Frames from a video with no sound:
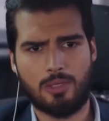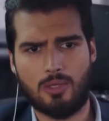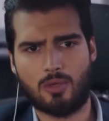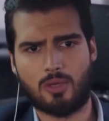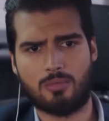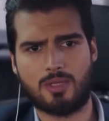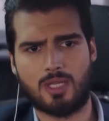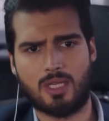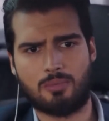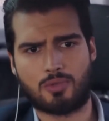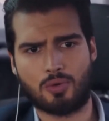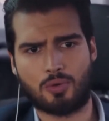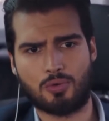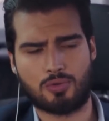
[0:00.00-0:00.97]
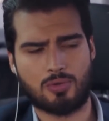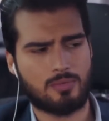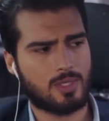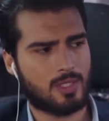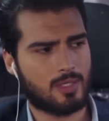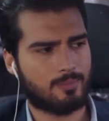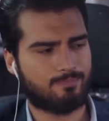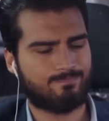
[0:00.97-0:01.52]
Biliyorum Zeynep, çok üzdüm
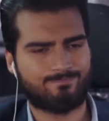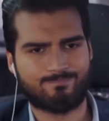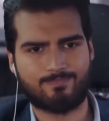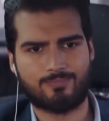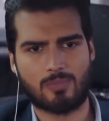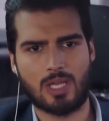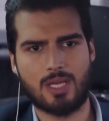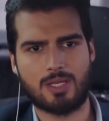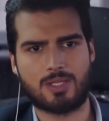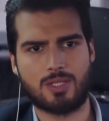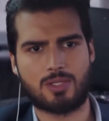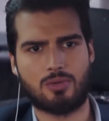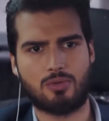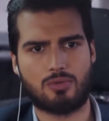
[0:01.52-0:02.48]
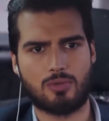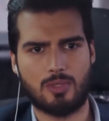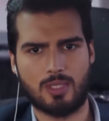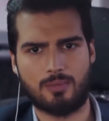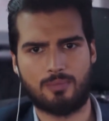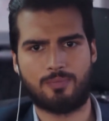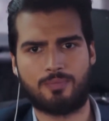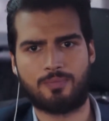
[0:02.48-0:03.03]
seni. Her şey için özür dilerim.